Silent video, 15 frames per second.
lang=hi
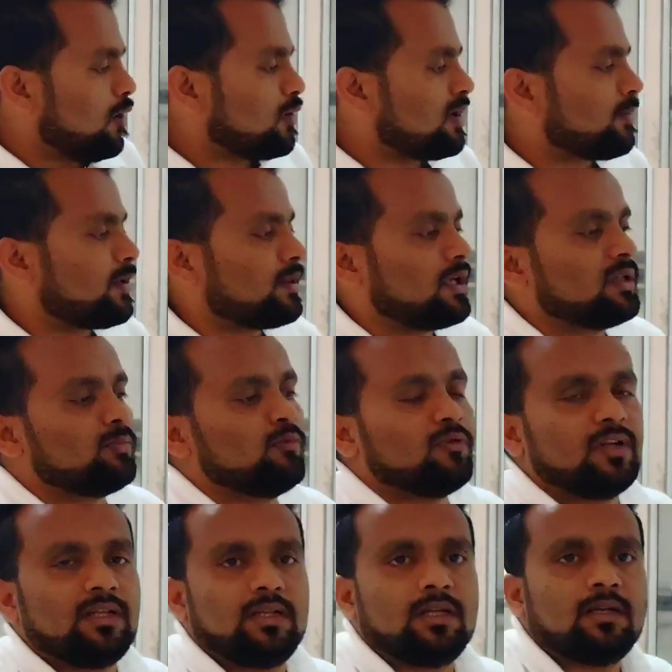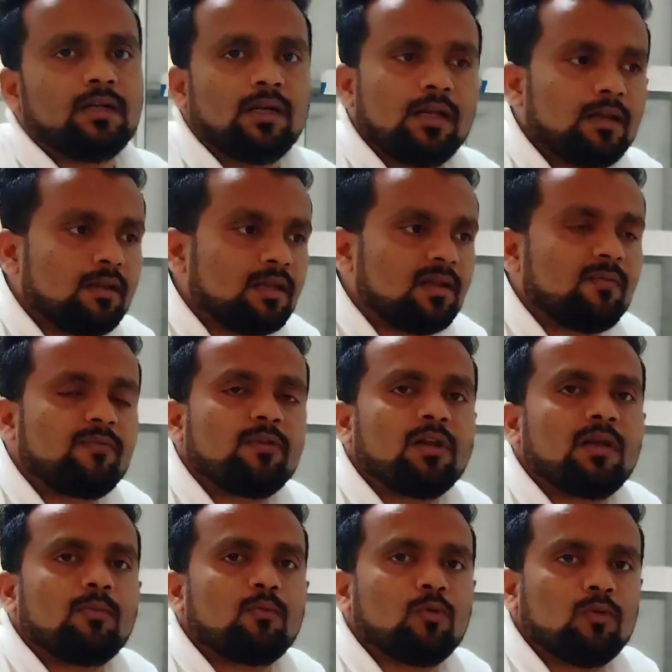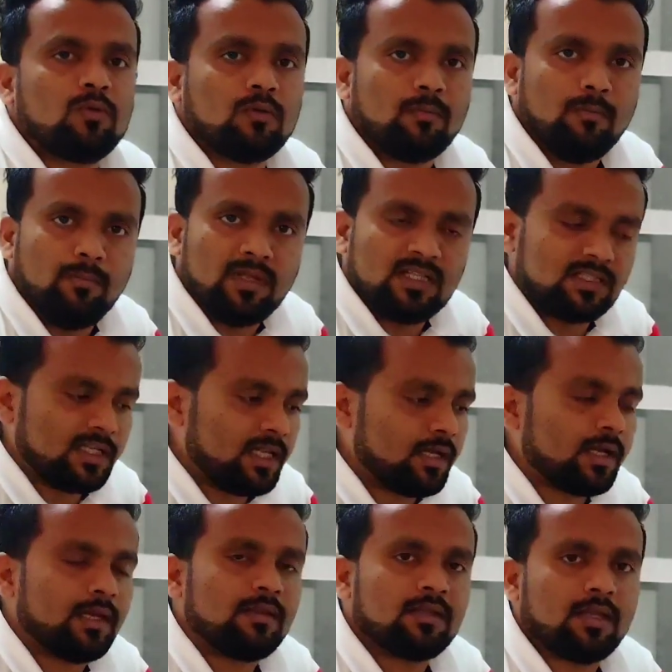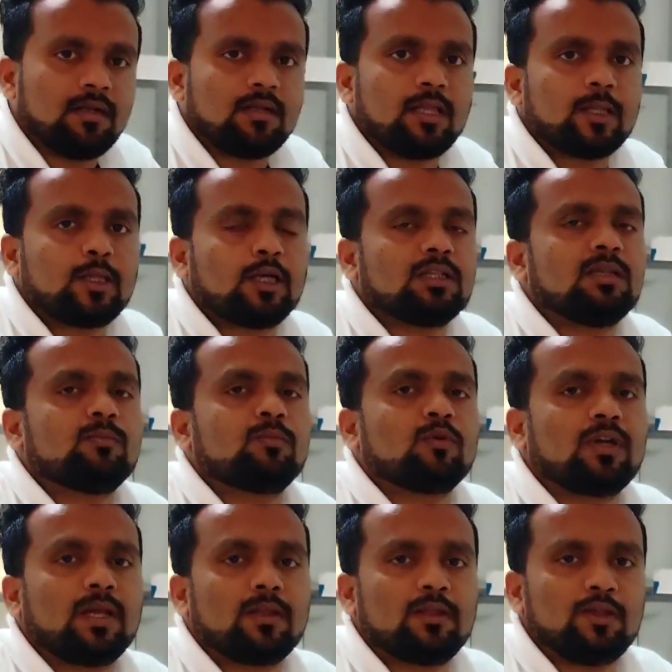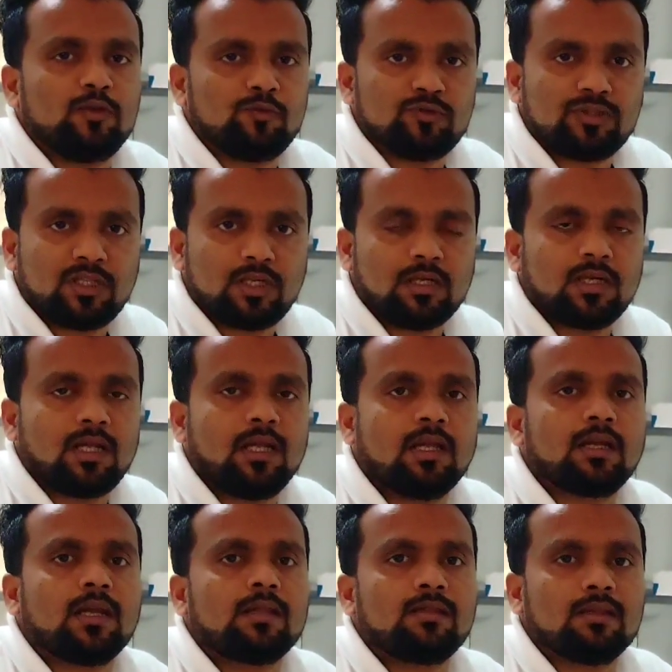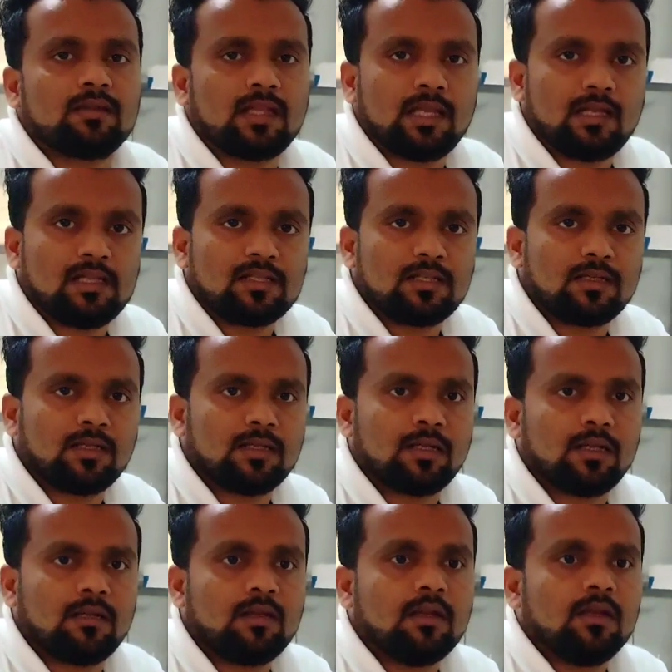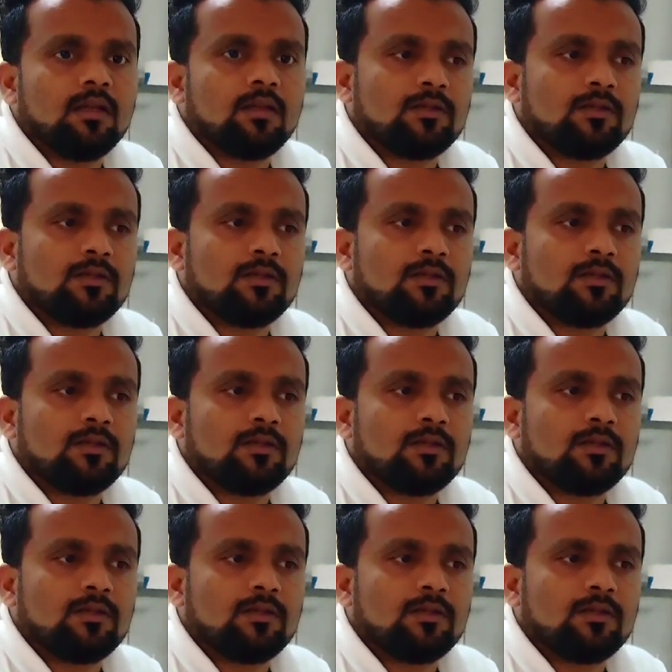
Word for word: और आपके साथ पूरा ये डिस्क्रिप्शन आपको मिल जाएगा इस किट के साथ आपको कैसे यूज करना है कैसे साइकिल चलाना है